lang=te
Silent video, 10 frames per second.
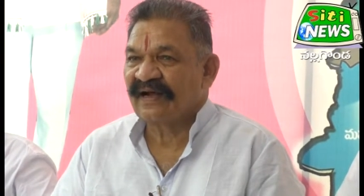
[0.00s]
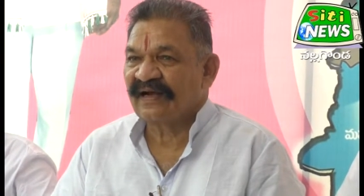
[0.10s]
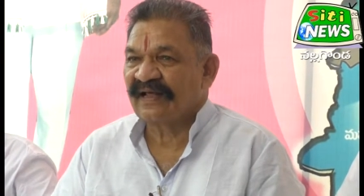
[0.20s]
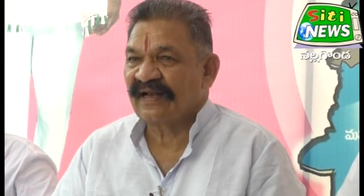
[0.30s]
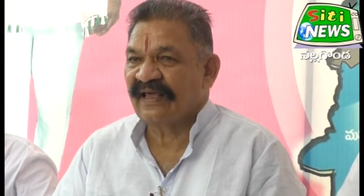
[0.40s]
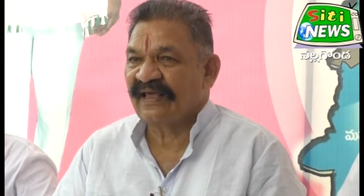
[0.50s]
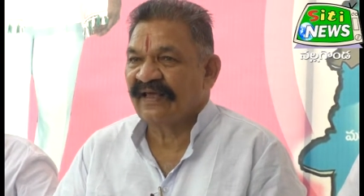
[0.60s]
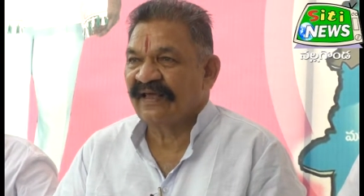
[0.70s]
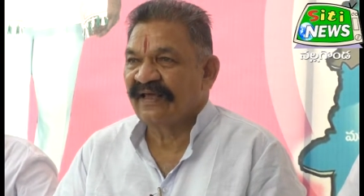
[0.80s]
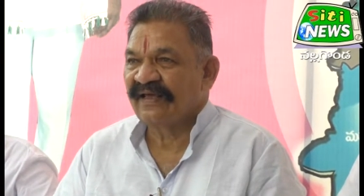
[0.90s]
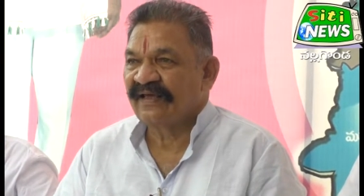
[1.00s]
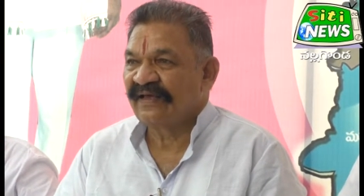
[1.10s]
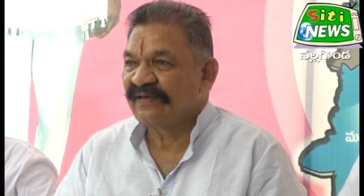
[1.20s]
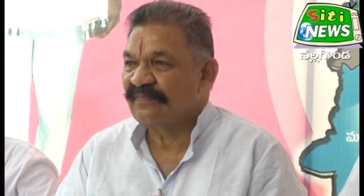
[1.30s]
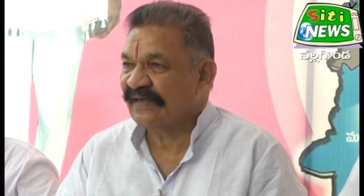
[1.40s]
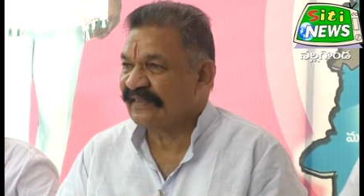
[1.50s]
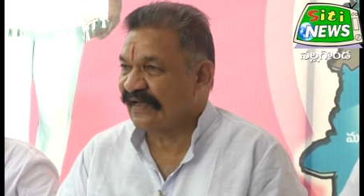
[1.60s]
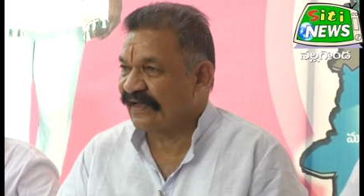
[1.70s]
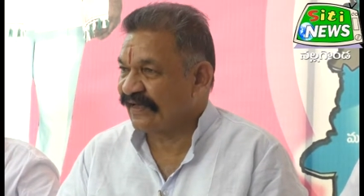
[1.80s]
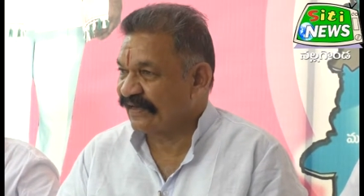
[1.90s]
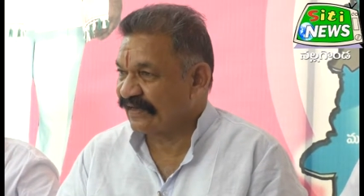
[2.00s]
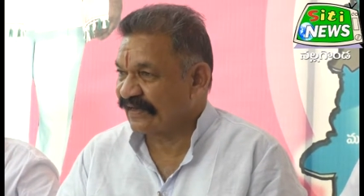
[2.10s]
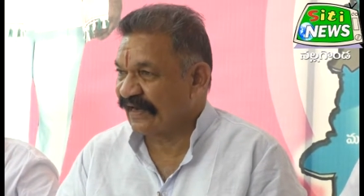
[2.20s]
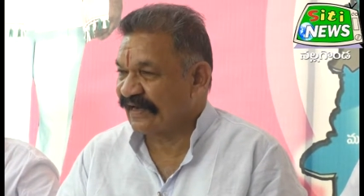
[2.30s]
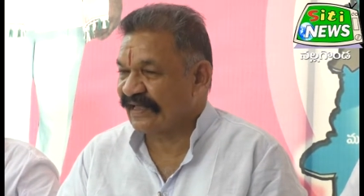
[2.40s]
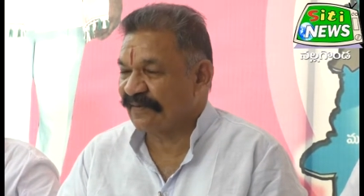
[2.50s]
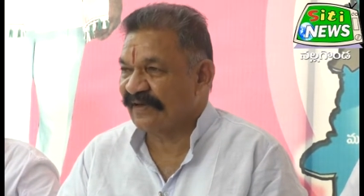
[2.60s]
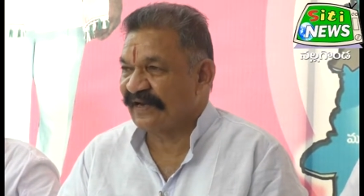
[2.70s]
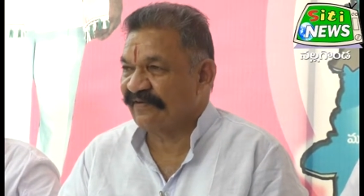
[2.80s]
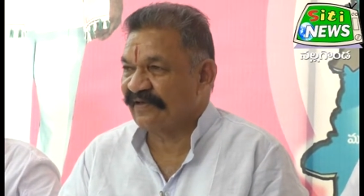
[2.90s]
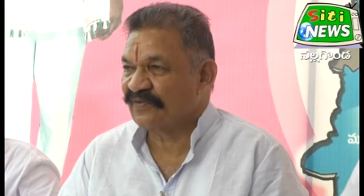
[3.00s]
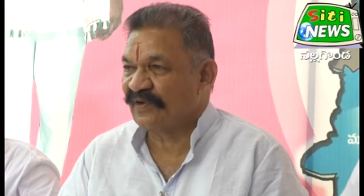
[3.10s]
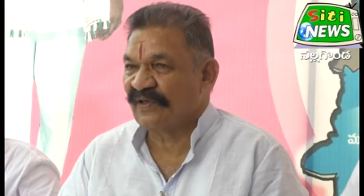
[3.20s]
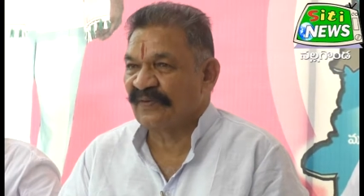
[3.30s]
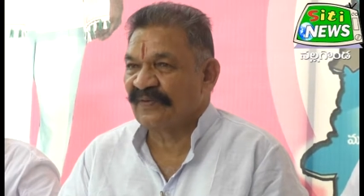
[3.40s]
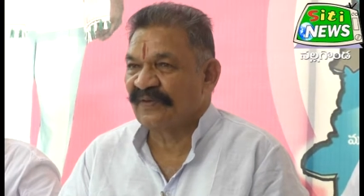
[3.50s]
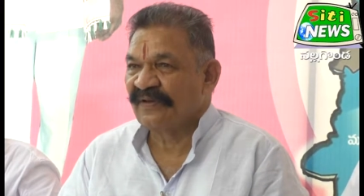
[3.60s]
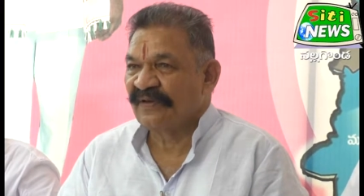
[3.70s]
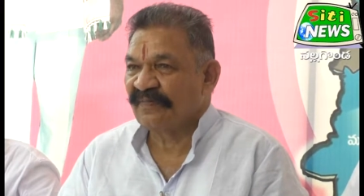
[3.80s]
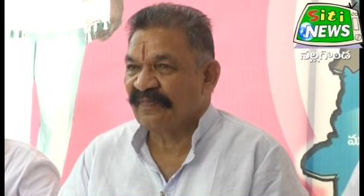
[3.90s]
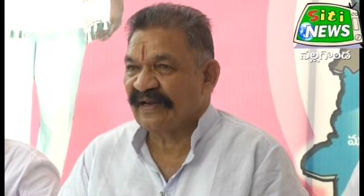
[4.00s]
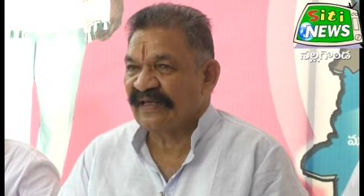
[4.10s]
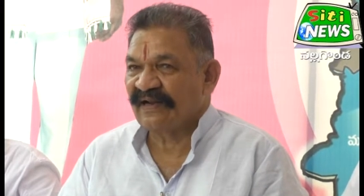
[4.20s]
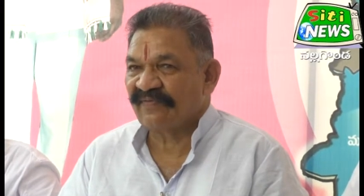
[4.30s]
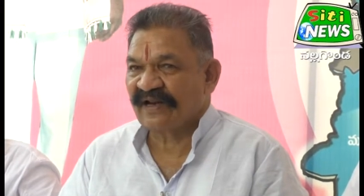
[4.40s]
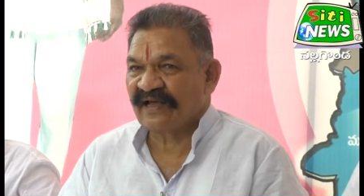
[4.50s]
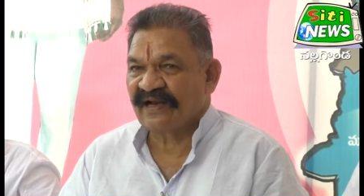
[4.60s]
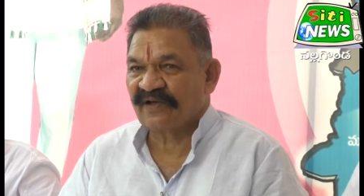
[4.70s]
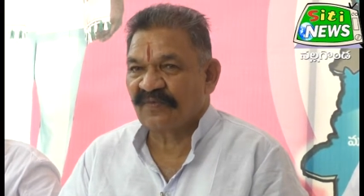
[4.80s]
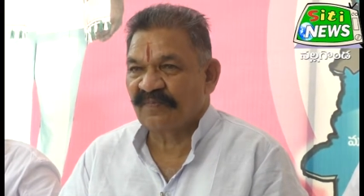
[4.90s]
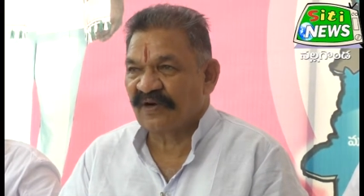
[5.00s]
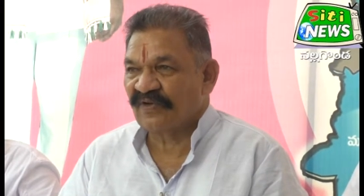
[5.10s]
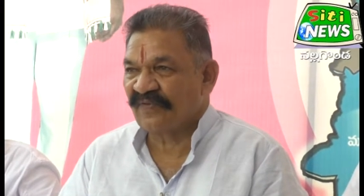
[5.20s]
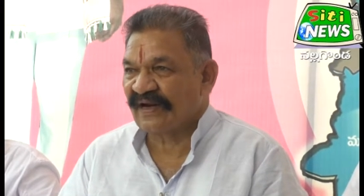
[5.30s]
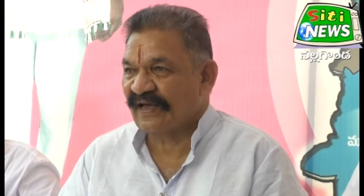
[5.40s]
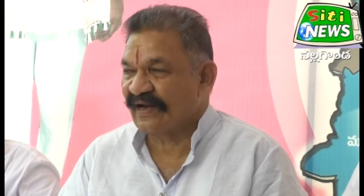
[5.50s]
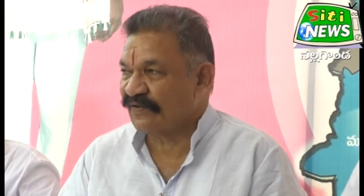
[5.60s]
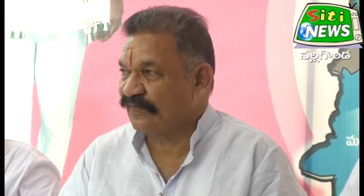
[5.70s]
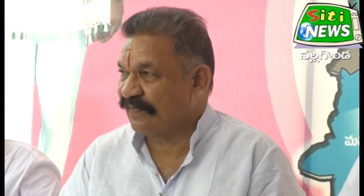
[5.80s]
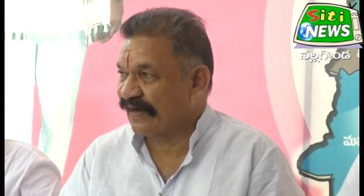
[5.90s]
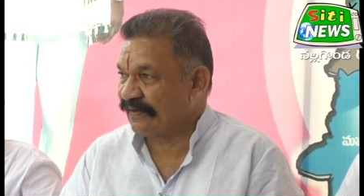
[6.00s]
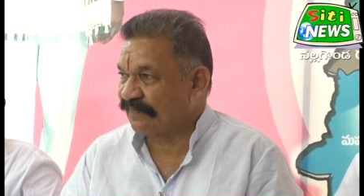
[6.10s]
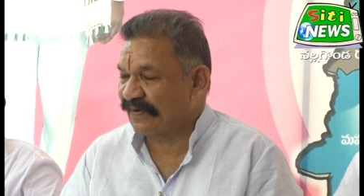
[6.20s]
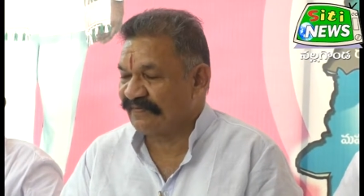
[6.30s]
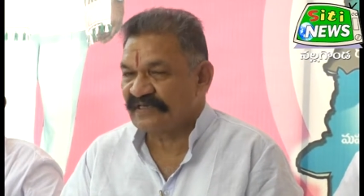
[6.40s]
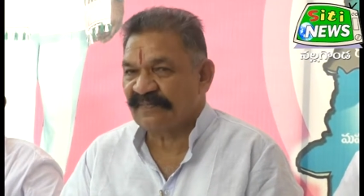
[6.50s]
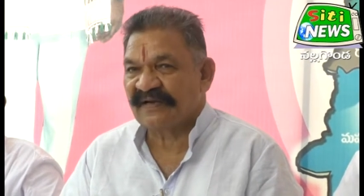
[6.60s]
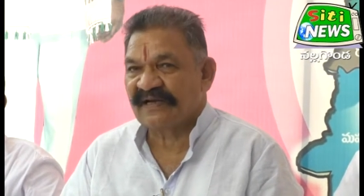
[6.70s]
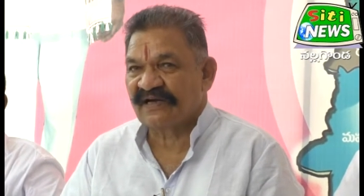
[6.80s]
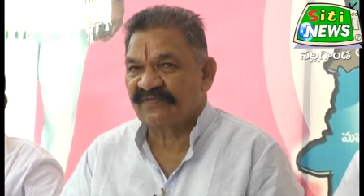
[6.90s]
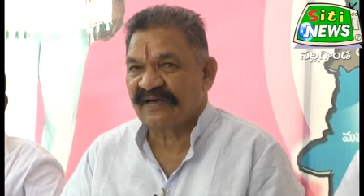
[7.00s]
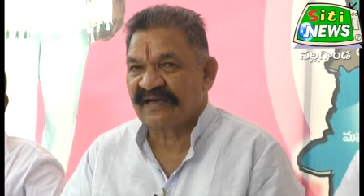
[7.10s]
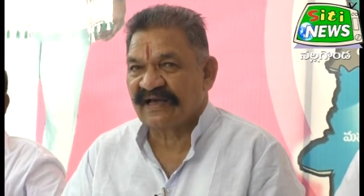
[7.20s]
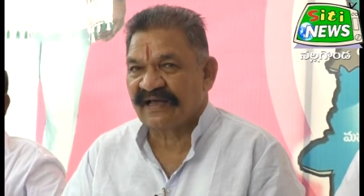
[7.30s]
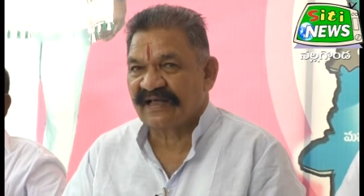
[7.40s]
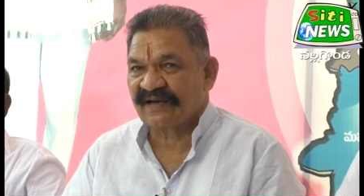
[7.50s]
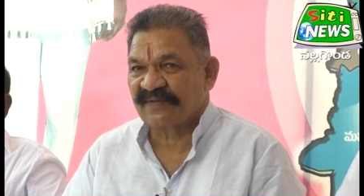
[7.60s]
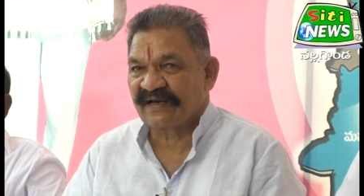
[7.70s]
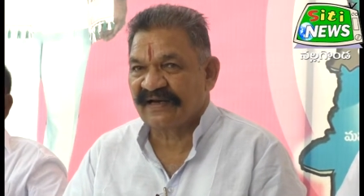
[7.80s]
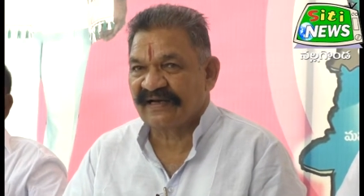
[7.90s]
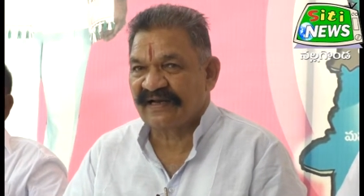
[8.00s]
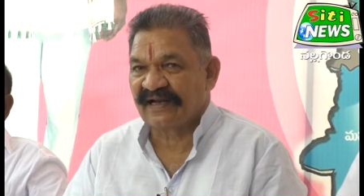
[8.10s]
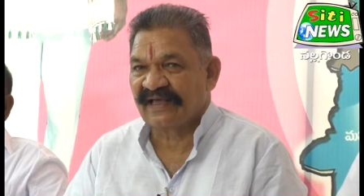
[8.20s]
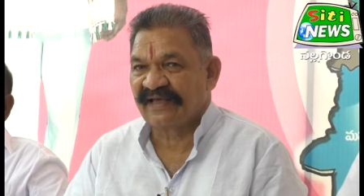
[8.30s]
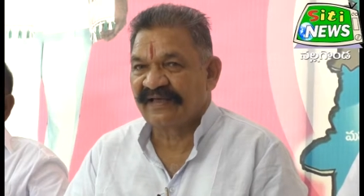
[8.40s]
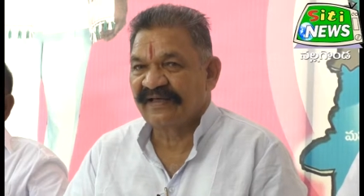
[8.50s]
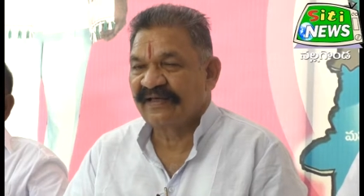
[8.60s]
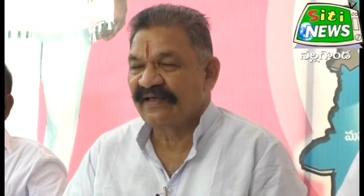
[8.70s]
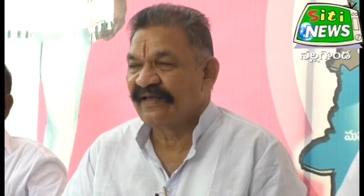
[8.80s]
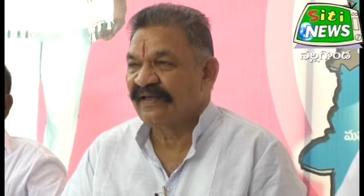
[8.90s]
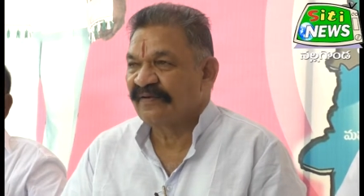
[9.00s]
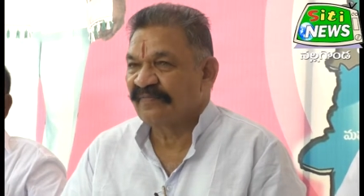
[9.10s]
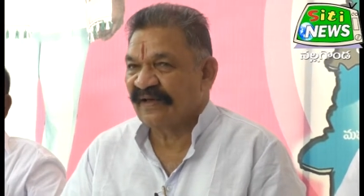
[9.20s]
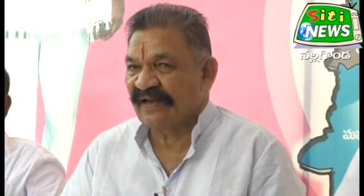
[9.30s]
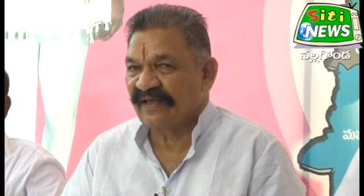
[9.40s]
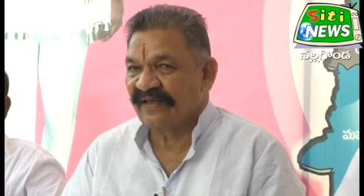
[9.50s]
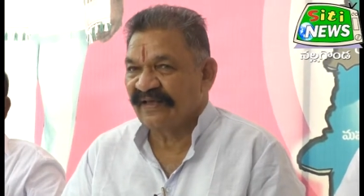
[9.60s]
అట్లానే మిగతా కార్యక్రమాలు ఏవైతున్నాయో బలహీన వర్గాలకు బరువు వర్గాలకు ప్రవేశపెట్టినటువంటి కార్యక్రమాలు అన్నిటినీ మరి